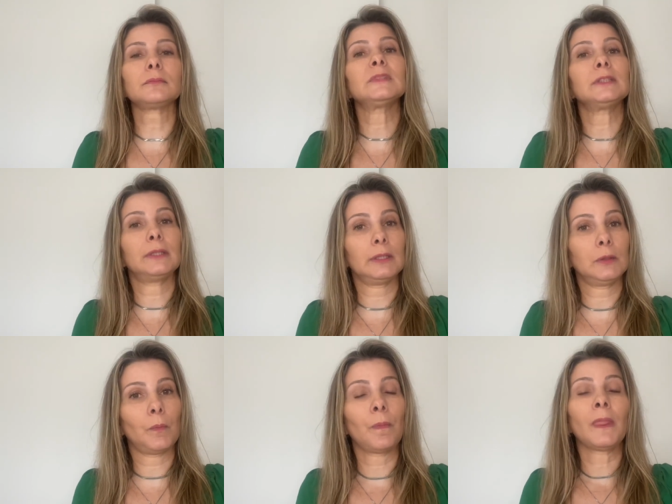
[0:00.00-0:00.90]

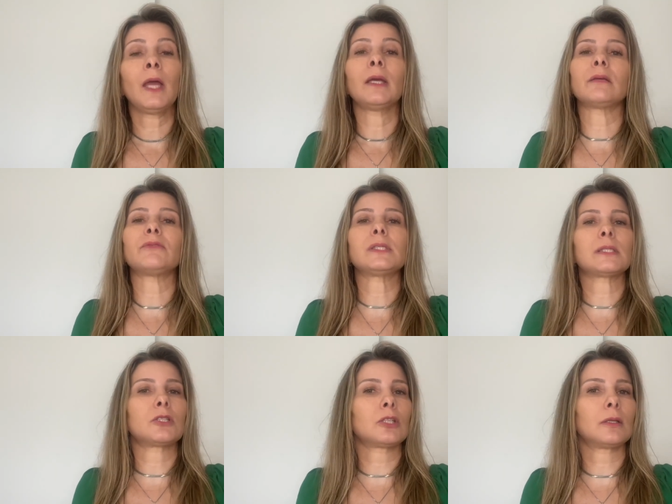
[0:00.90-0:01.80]
Então, em vista
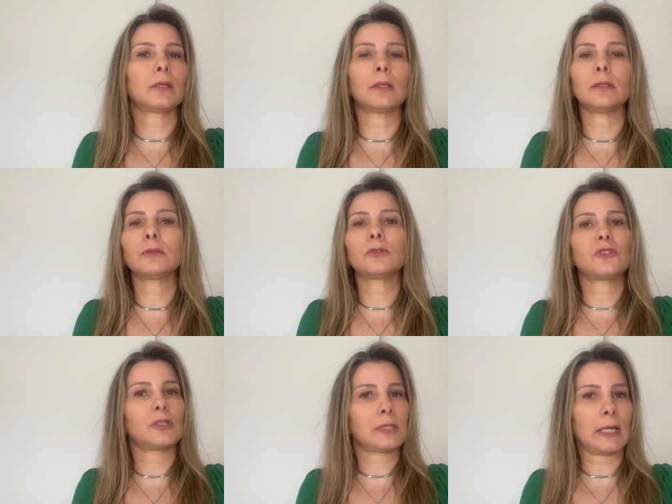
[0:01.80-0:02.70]
de tantos
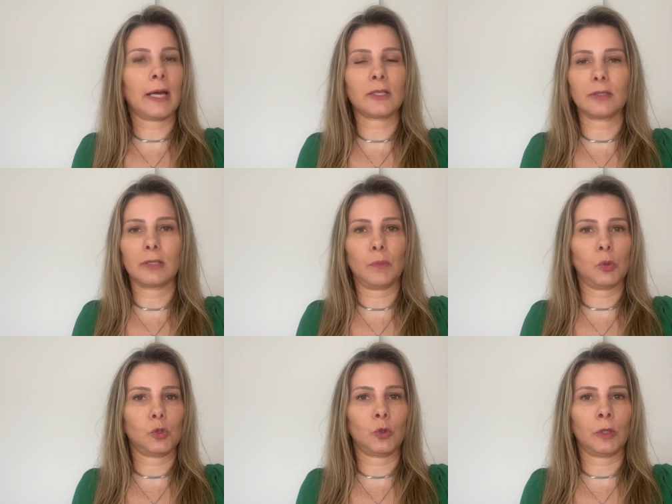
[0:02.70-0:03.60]
desgastes
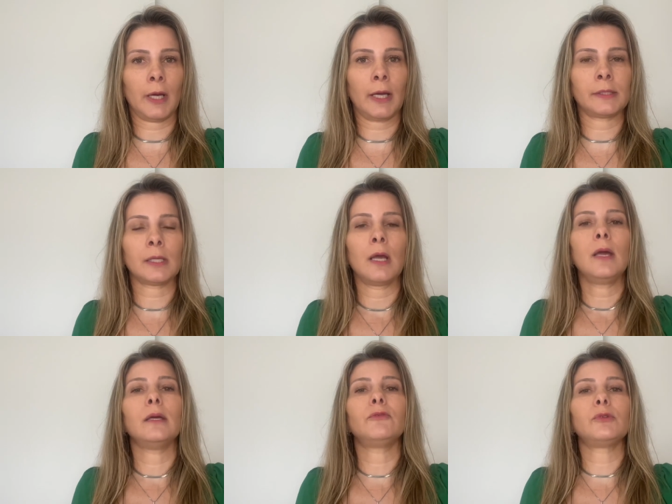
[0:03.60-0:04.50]
emocionais,
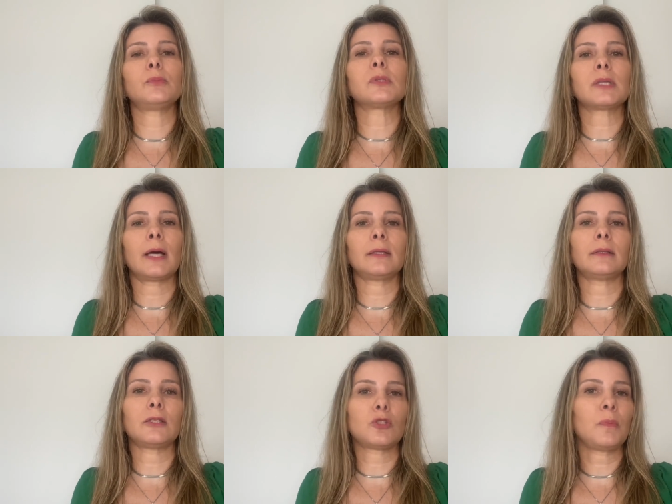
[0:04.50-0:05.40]
eu fui buscar
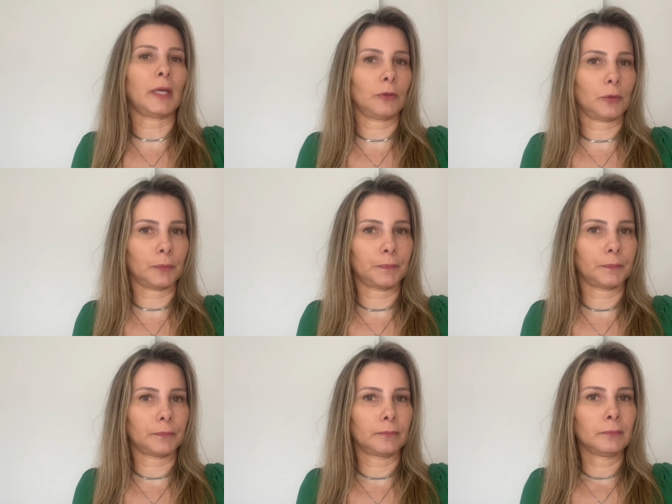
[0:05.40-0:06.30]
entendimento
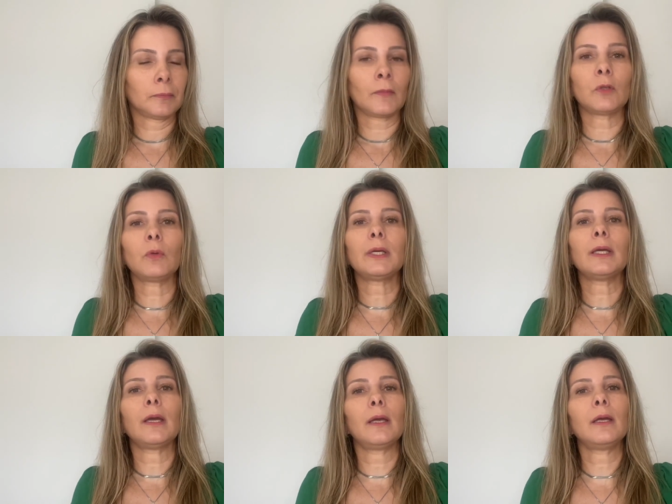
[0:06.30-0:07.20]
do que
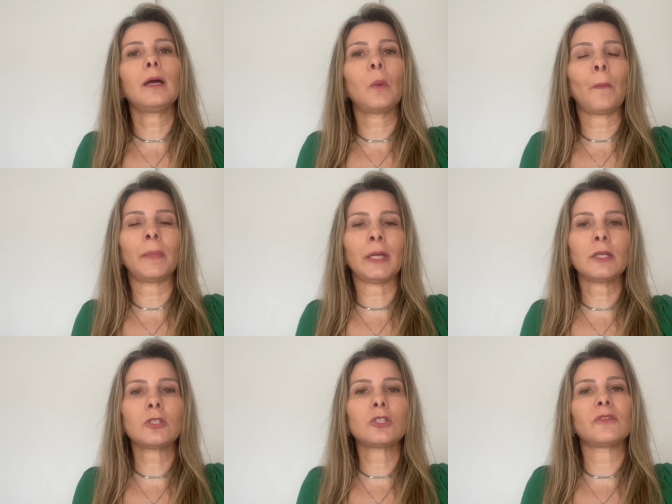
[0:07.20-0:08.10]

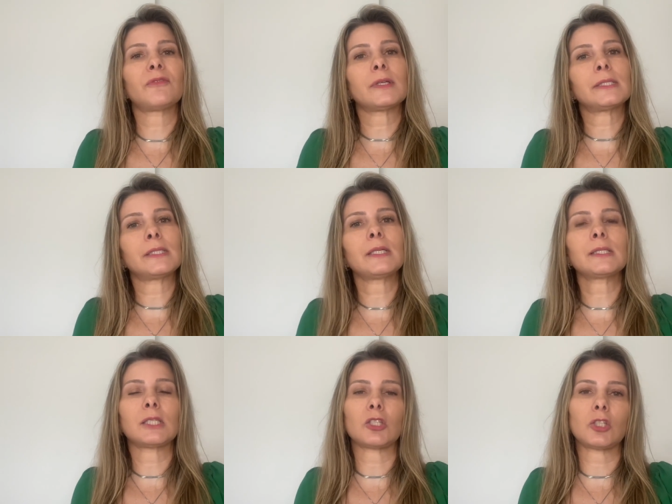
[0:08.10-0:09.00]
realmente fazia
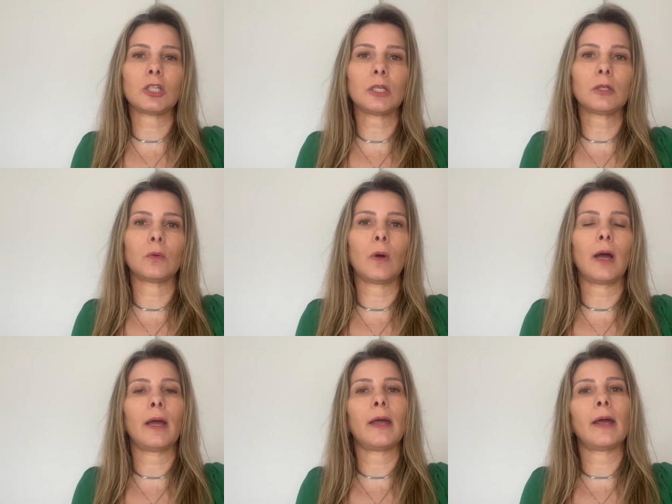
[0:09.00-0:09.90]
sentido
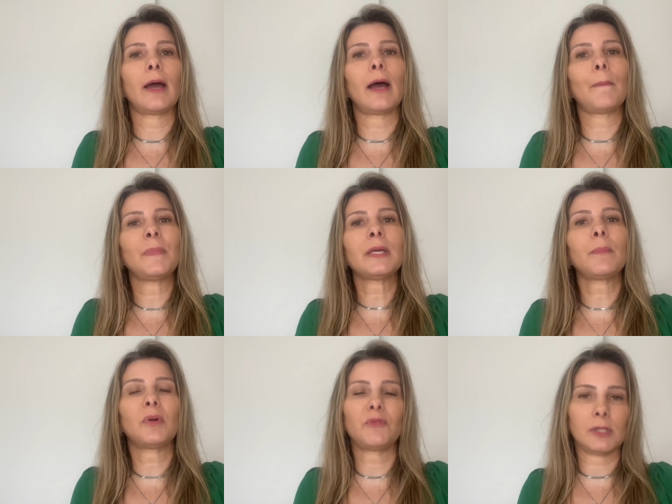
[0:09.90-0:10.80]
é, a minha
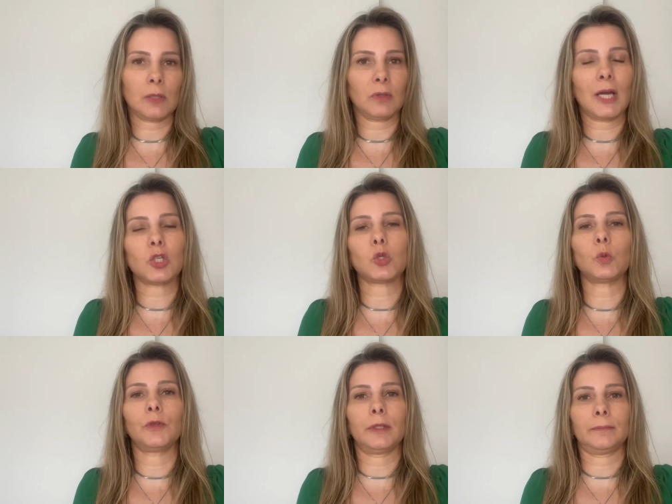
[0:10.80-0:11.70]
profissão da
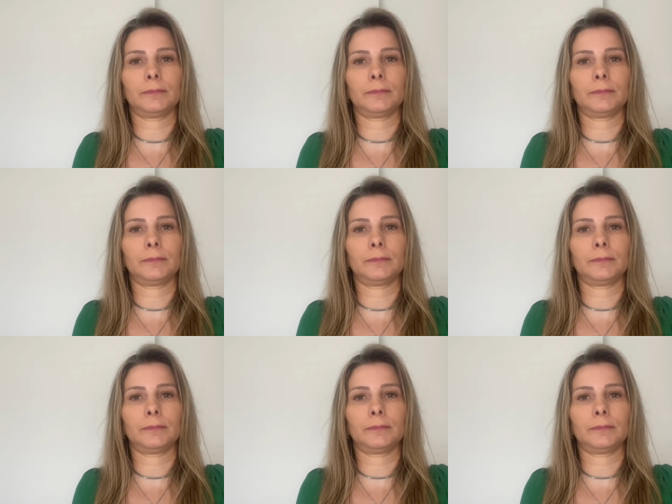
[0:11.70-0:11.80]
ajuda.